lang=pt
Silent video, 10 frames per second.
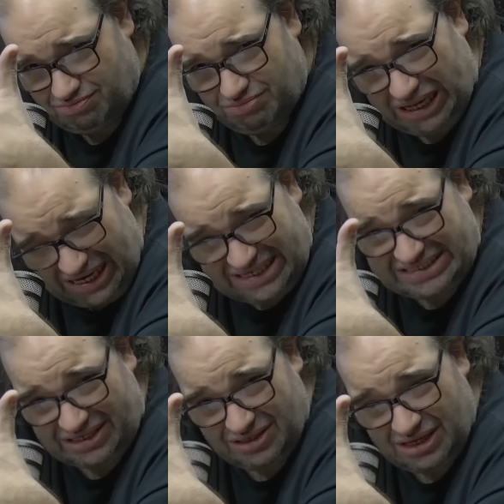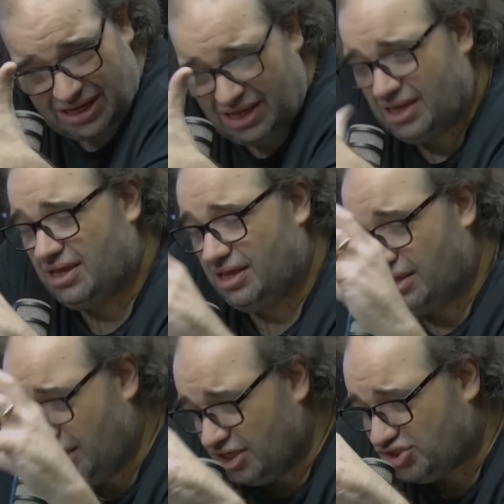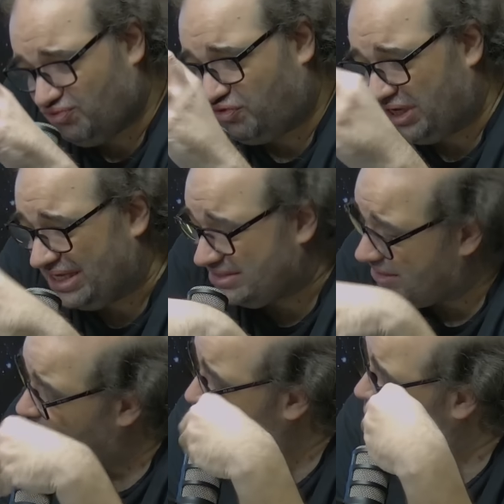Beleza? Isso foi questão de